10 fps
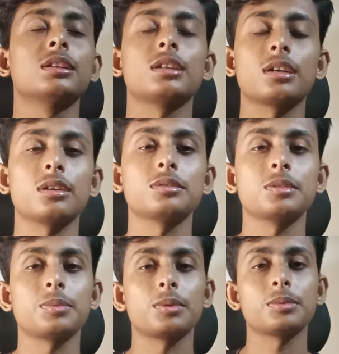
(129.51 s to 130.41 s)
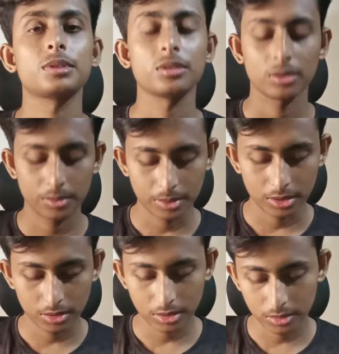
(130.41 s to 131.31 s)
দেখা হচ্ছে পরবর্তী কোনো
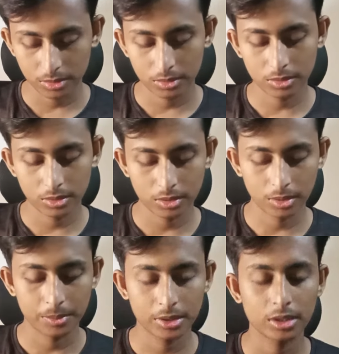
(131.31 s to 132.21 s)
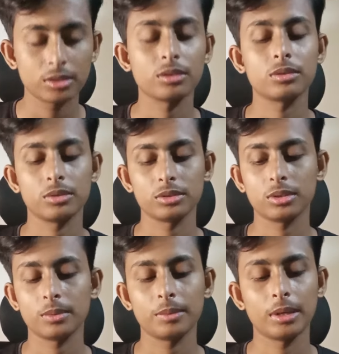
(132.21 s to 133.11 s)
ভিডিওতে নতুন কোনো টপিক নিয়ে ততক্ষণ
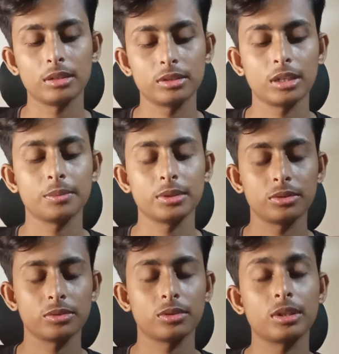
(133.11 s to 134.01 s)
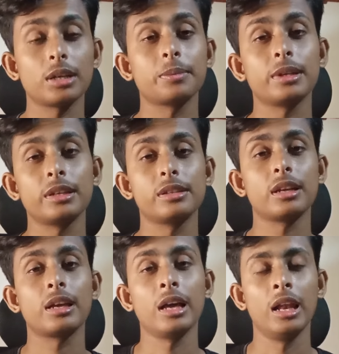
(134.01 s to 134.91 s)
সবাই ভালো থাকবেন সুস্থ থাকবেন
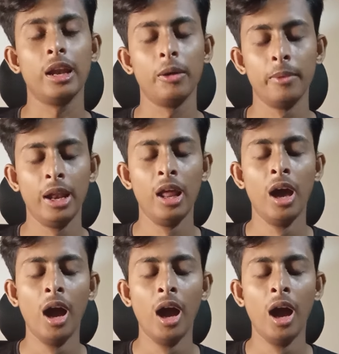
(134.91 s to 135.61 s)
নিজের খেয়াল রাখবেন